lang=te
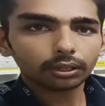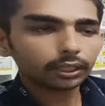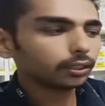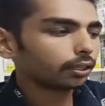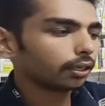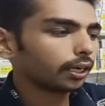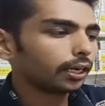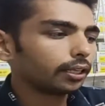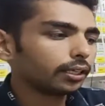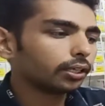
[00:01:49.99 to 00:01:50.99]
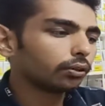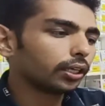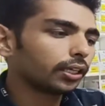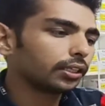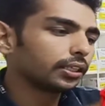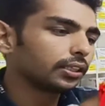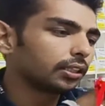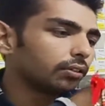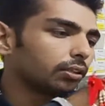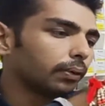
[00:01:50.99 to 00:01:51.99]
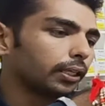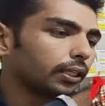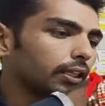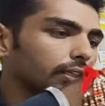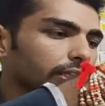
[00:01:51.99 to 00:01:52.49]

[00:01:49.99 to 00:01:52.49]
ఓకేనా అండ్ అదే కూడా డి సెవెంటీ ఫైవ్ టీలో